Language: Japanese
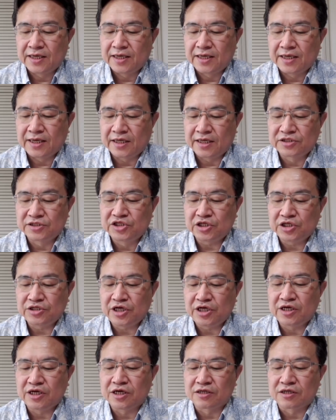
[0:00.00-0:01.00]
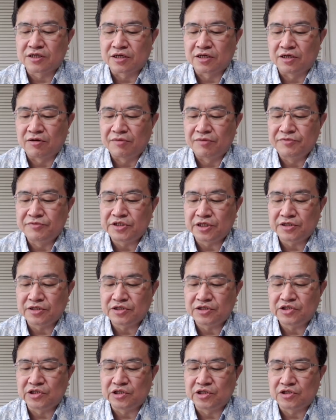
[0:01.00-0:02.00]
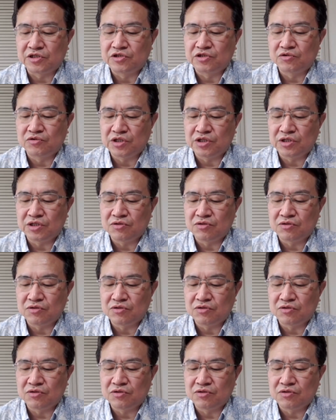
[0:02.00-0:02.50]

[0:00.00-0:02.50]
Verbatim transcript: アジア大学からは三崎氏が非常勤